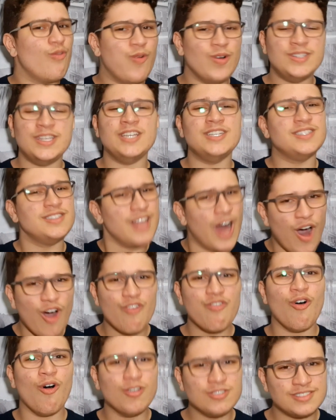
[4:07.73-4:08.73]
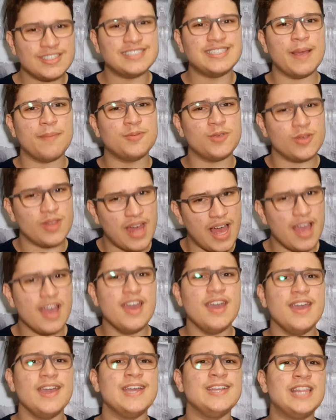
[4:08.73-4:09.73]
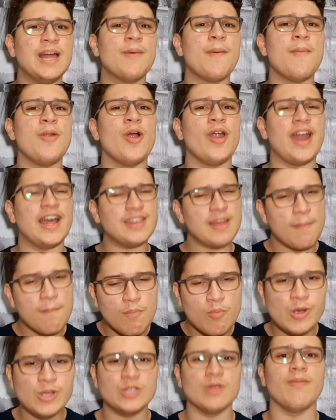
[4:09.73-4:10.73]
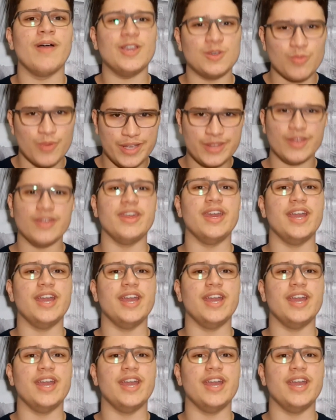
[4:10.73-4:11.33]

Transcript: vocês não vão se decepcionar e deu uma melhorada muito, mais muito